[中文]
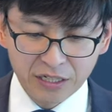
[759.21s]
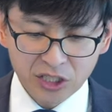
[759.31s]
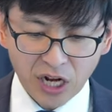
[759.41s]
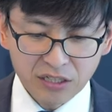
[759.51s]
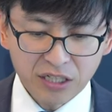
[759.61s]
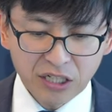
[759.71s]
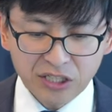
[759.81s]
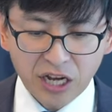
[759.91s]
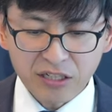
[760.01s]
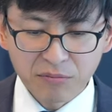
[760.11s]
上帝
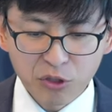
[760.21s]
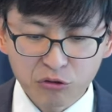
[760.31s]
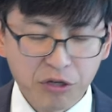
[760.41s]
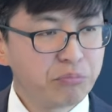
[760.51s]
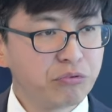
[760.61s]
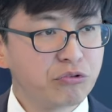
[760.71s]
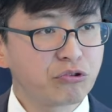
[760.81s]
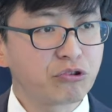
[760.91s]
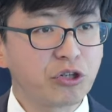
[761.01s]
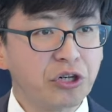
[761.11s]
向他们宣布，
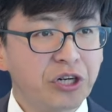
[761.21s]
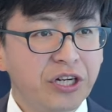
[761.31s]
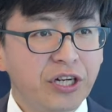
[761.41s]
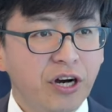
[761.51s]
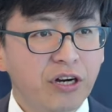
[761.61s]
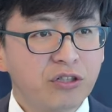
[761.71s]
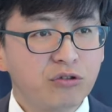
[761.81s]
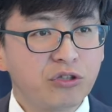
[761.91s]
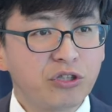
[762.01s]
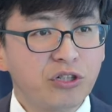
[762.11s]
就是，呃，
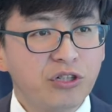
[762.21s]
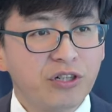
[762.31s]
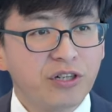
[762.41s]
就是